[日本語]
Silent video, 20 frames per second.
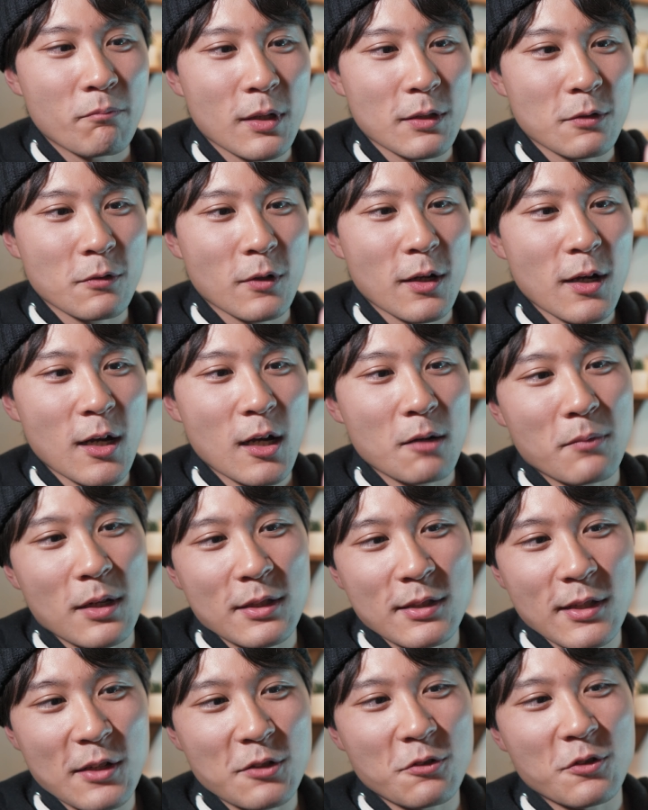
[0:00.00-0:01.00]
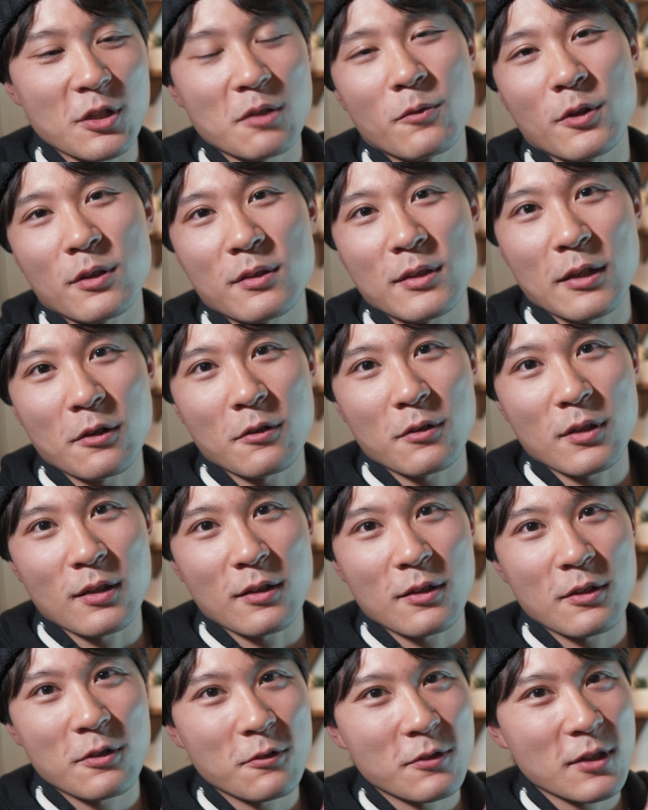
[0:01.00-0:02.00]
まあ、それがまあ最初にも言ったよう
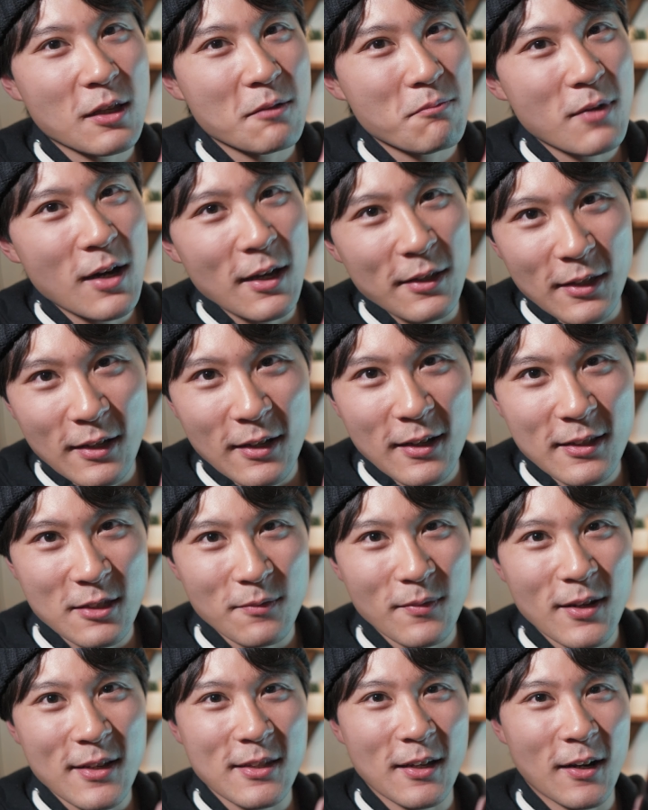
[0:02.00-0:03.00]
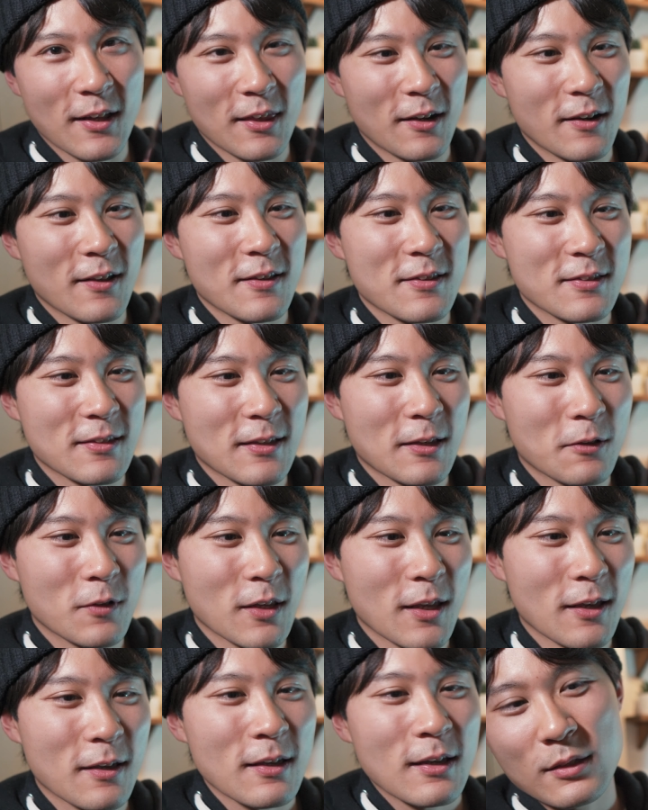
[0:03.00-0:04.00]
にきゅうねんまえに発売されたレンズなの
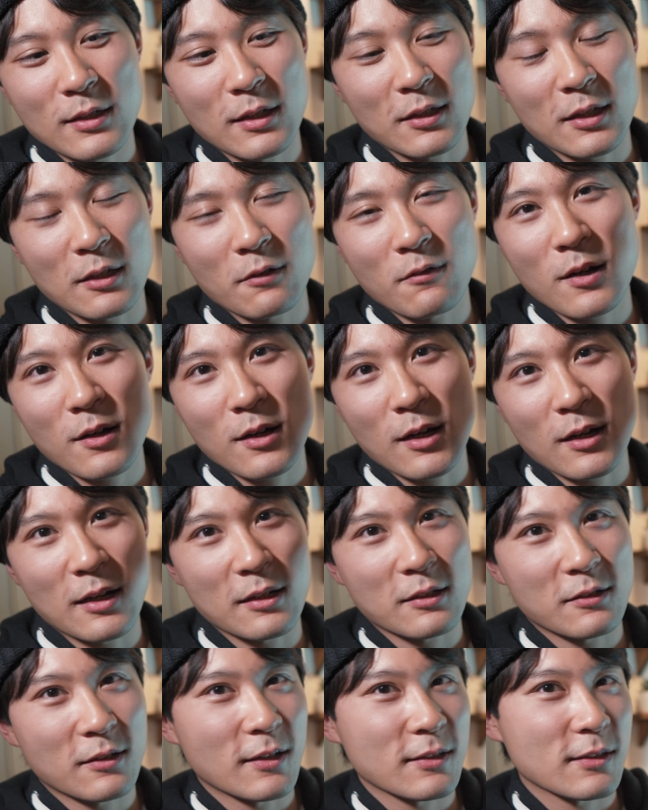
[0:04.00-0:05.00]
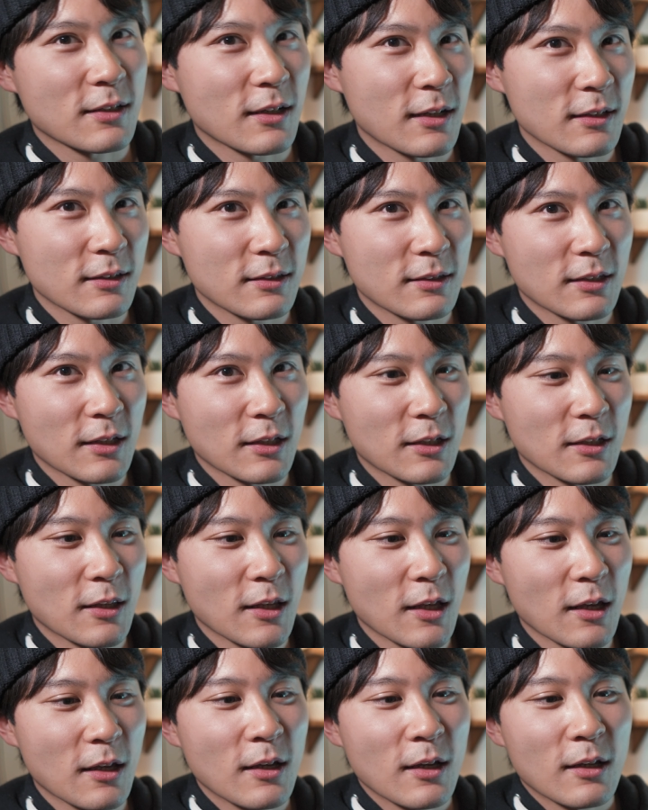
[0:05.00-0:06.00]
で、最近は価格が下がってき
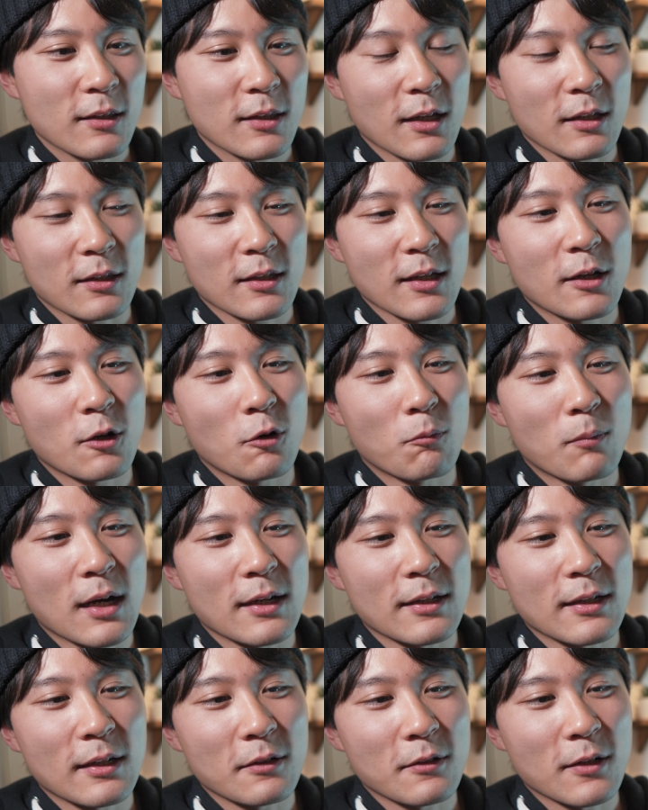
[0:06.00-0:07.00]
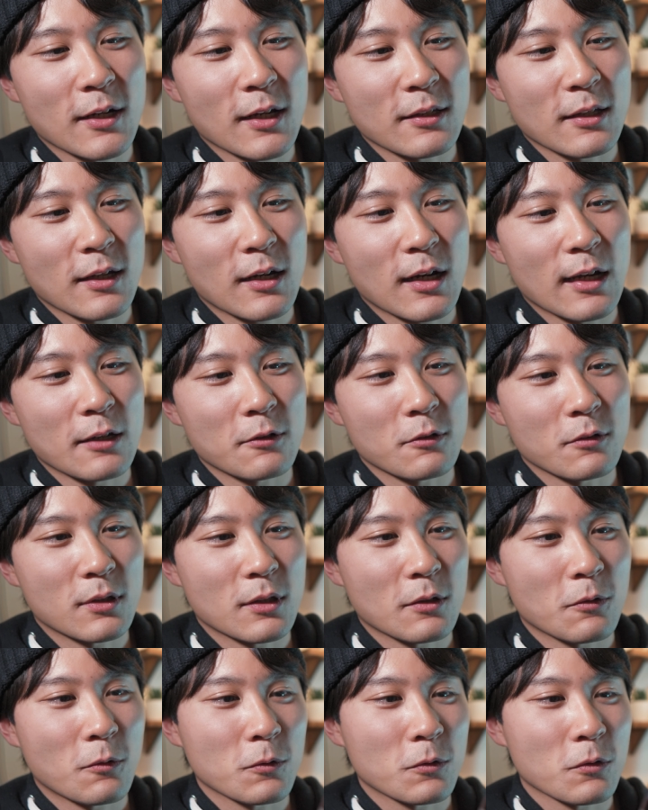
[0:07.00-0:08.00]
てだいたいごまんえんぐらいで買えるっ
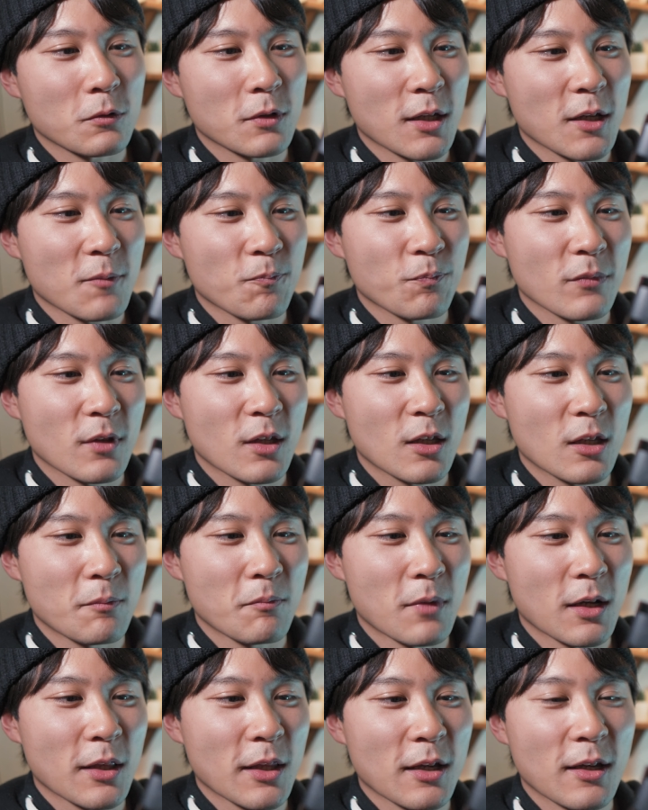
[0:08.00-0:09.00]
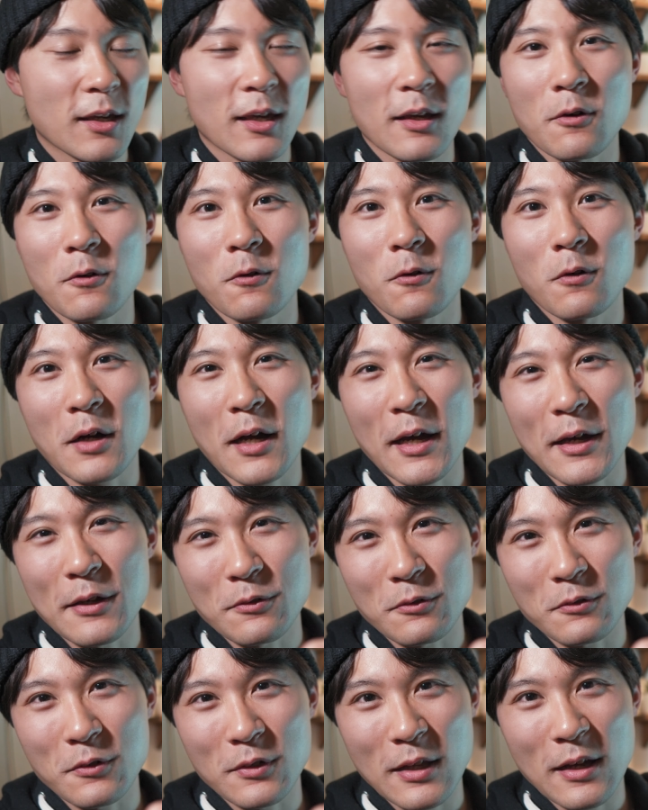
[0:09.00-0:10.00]
ていうことで、今ね結構買い
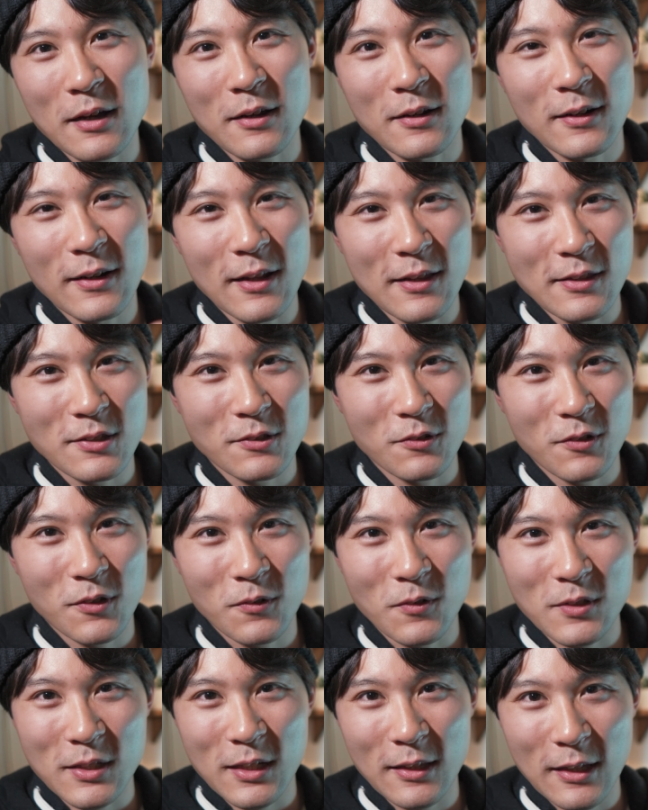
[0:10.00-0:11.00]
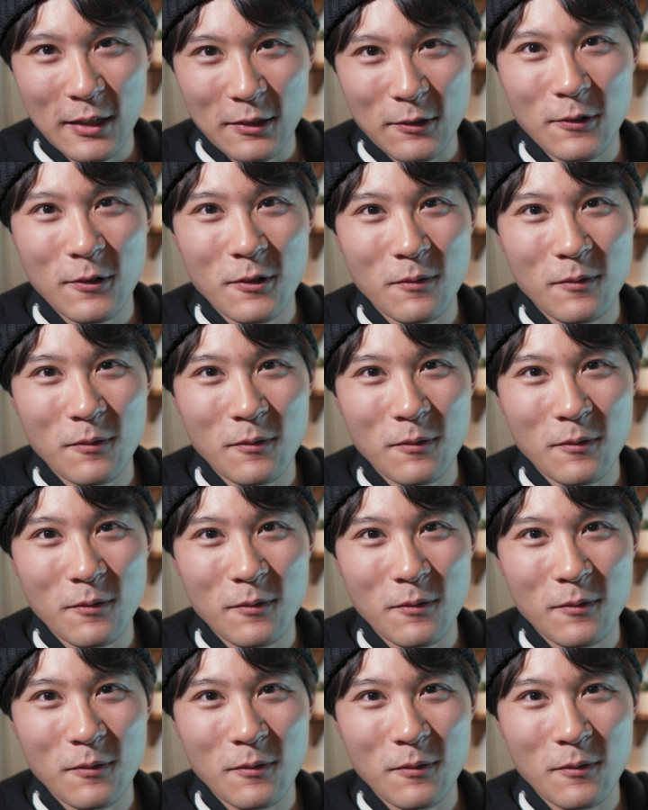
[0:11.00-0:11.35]
得なレンズの一つかなと